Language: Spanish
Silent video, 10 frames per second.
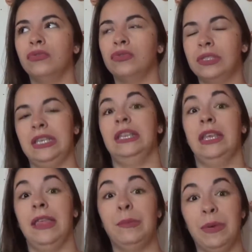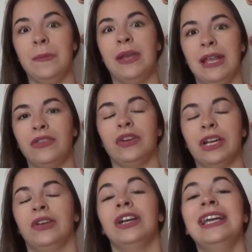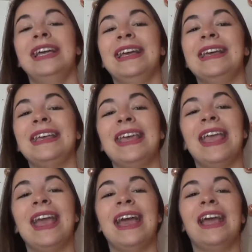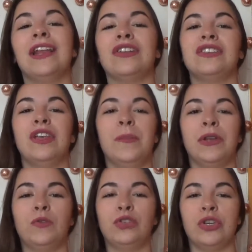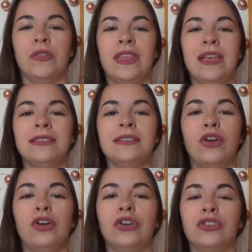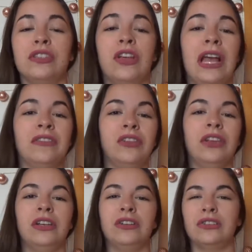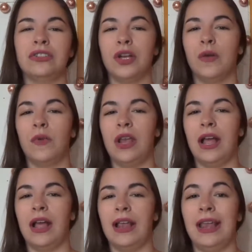sí, desde el primer año creo. Y ella es Rocío Percussion Dance o Rocío Latrónico, no sé cómo la,